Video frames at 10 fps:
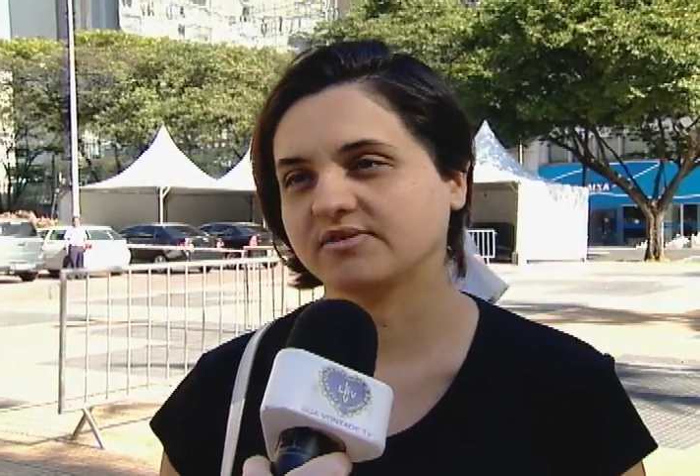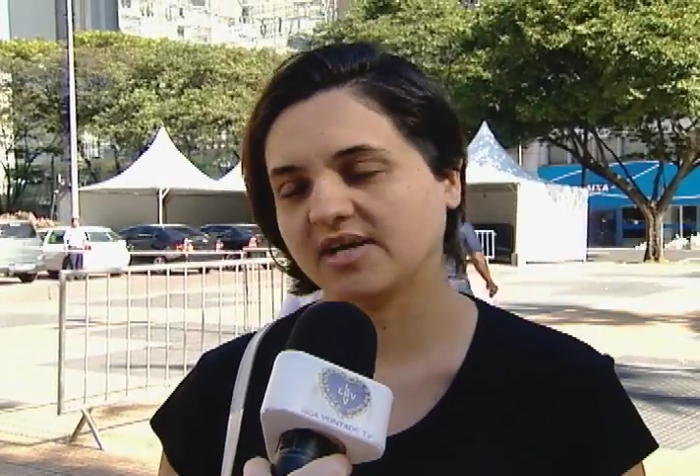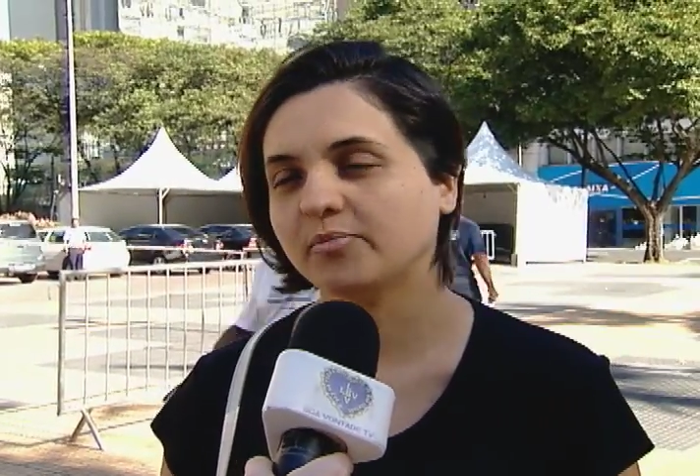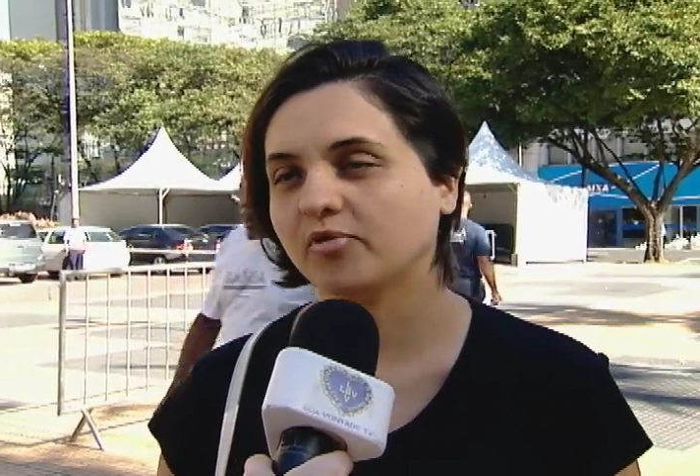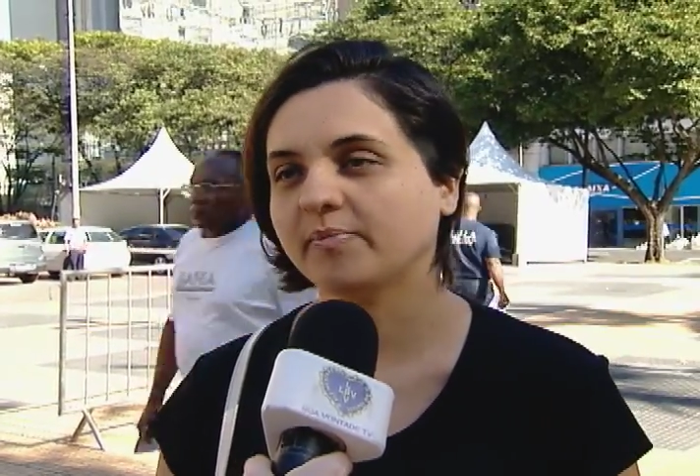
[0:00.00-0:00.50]
e
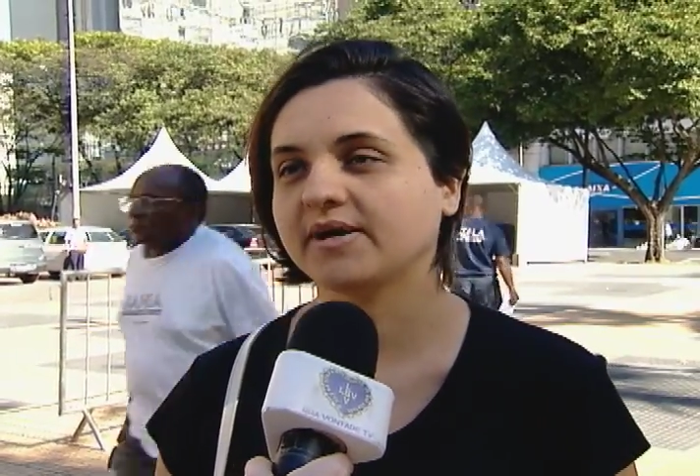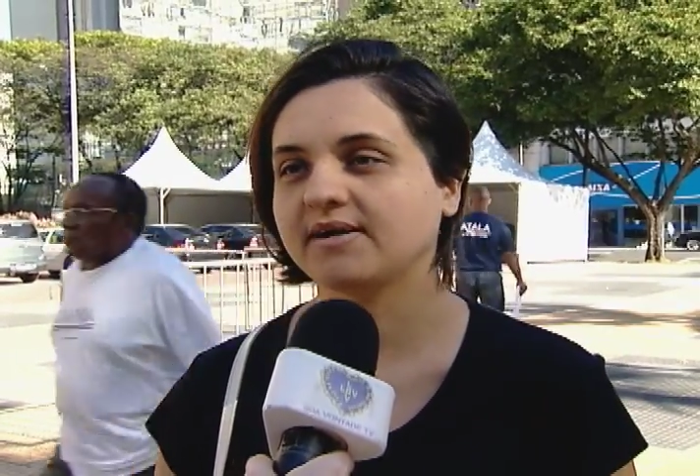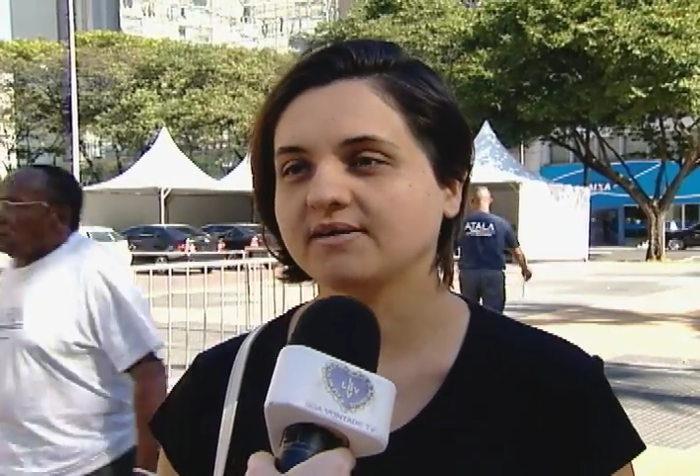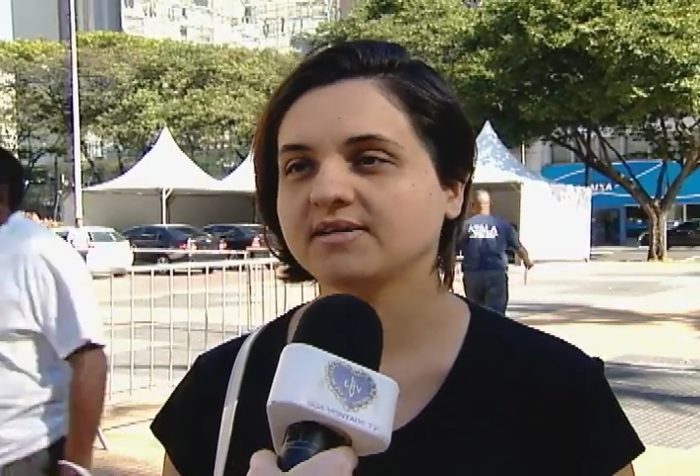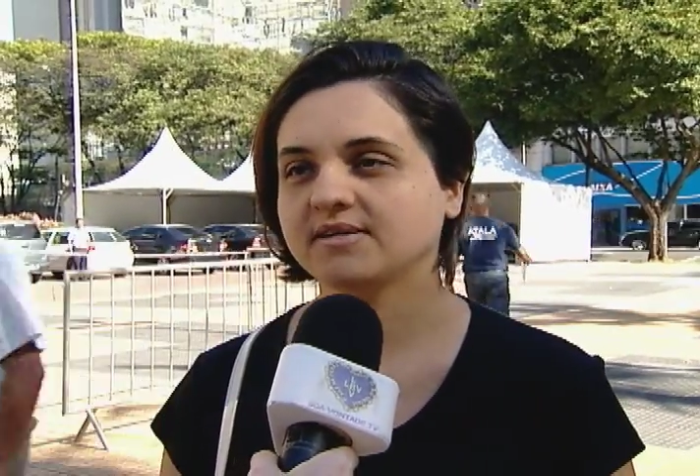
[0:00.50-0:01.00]
é bom
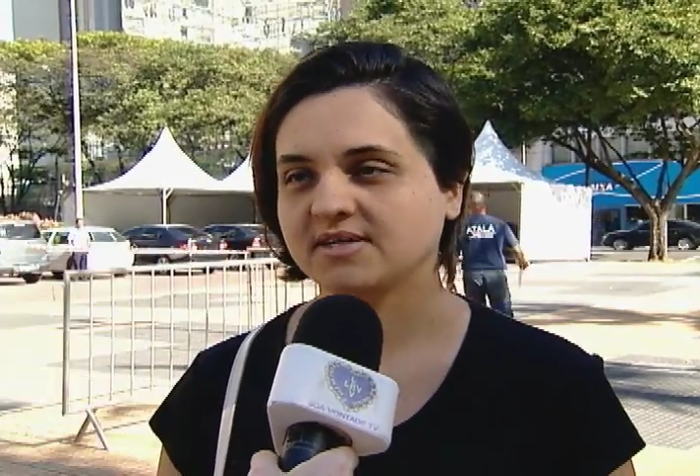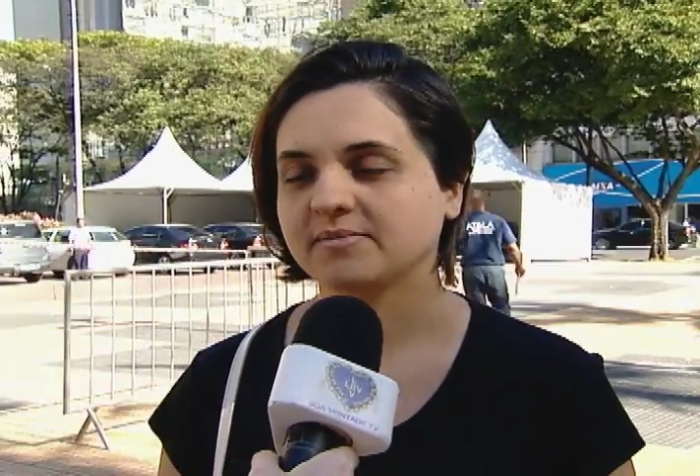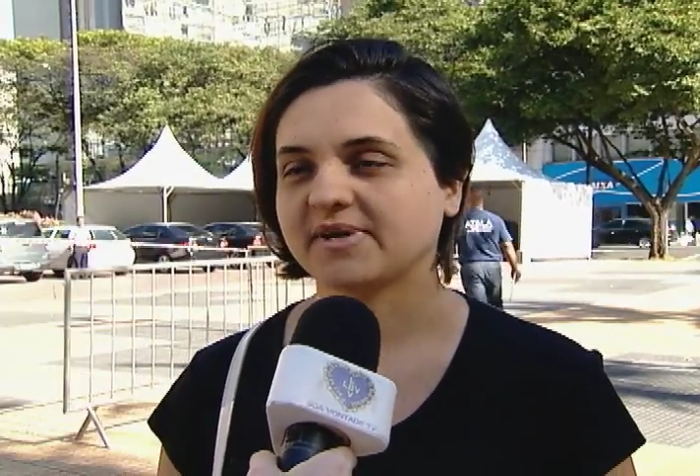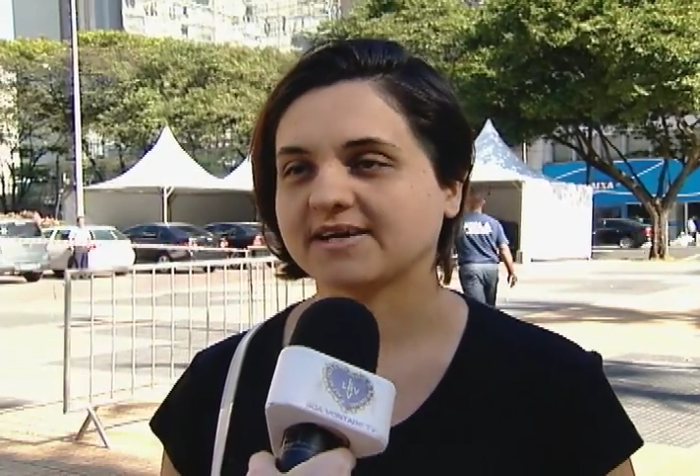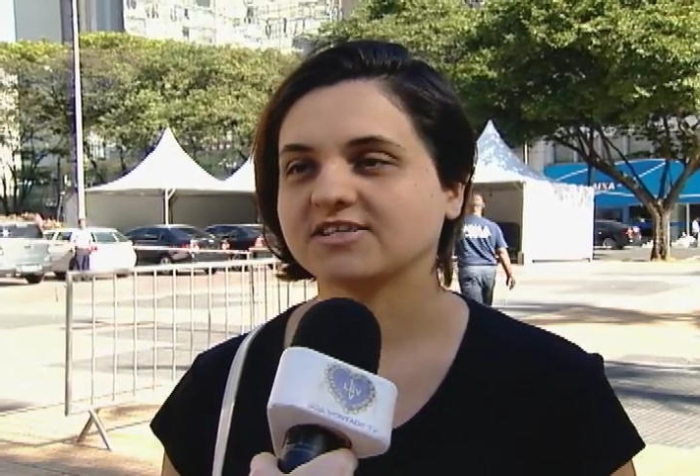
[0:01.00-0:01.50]
para
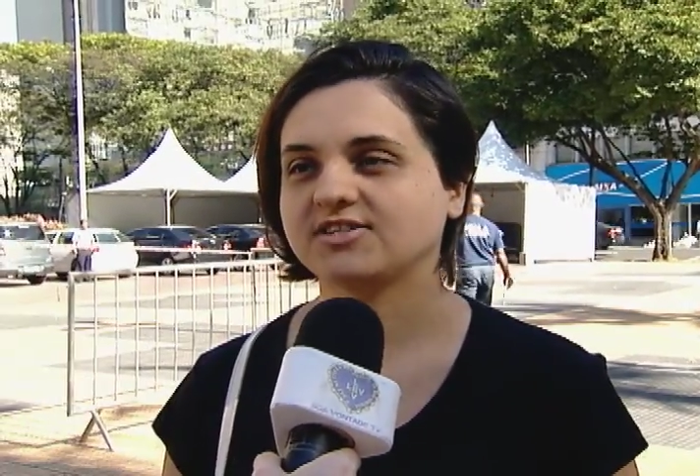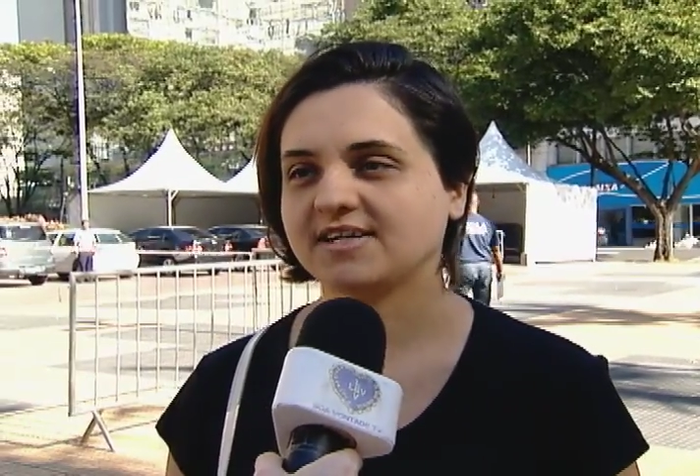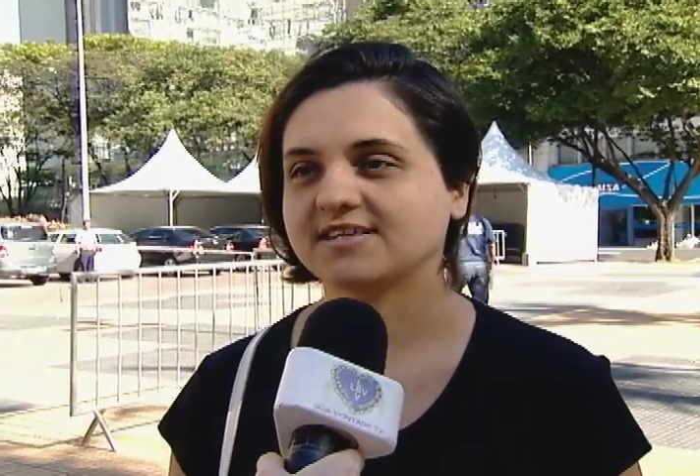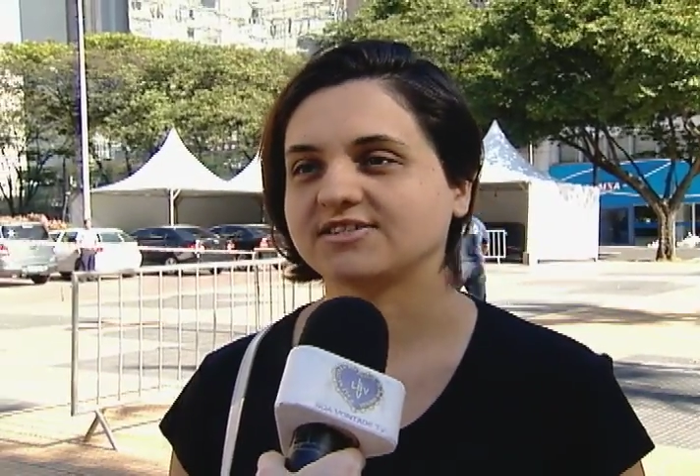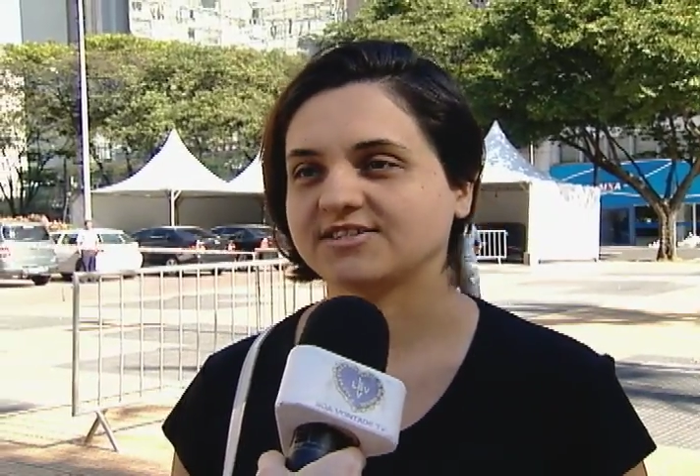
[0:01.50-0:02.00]
para
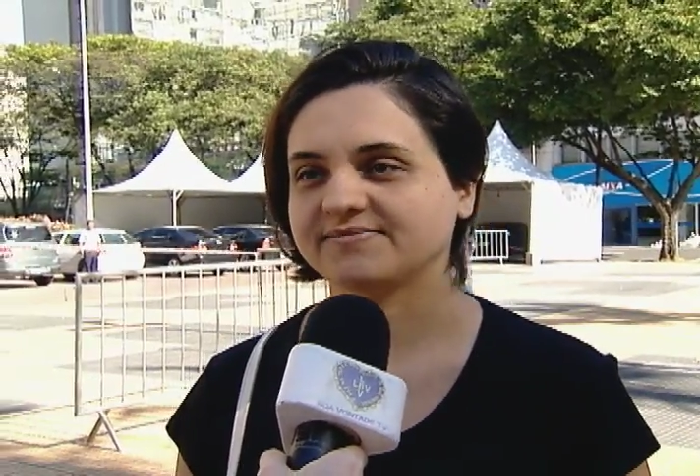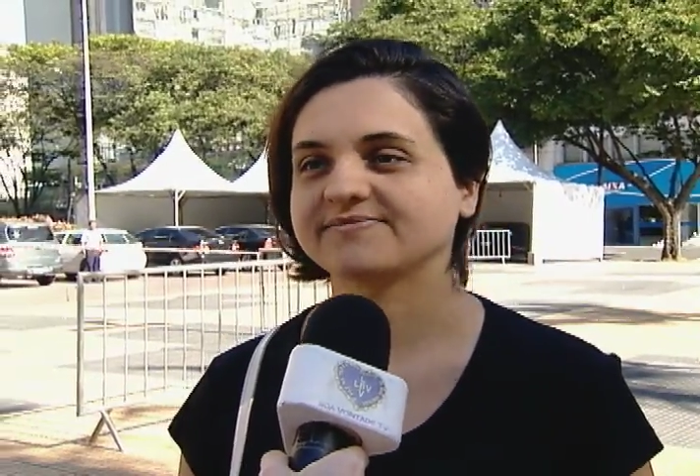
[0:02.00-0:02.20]
cartilagem.